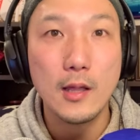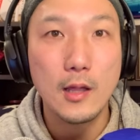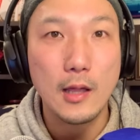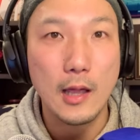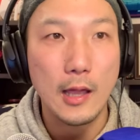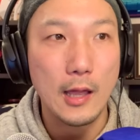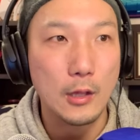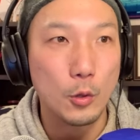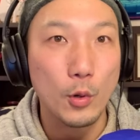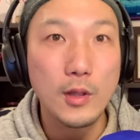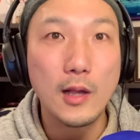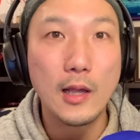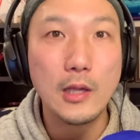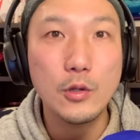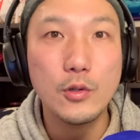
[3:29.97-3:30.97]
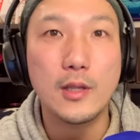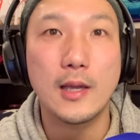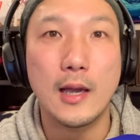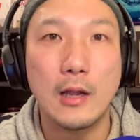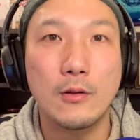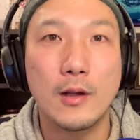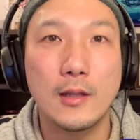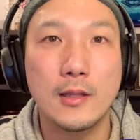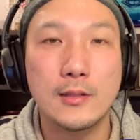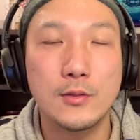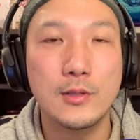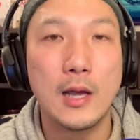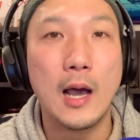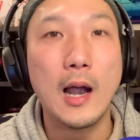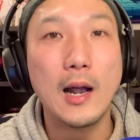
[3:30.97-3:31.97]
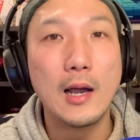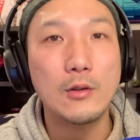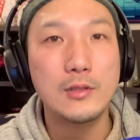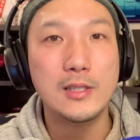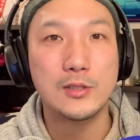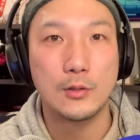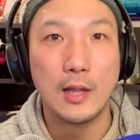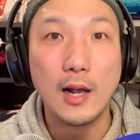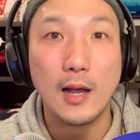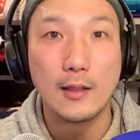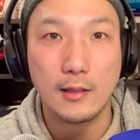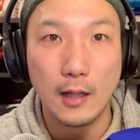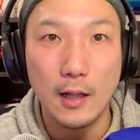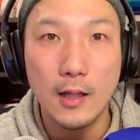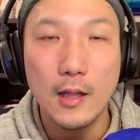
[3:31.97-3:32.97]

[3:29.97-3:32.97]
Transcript: えー、どれだけ勇気があるかってそんな測るテストなかった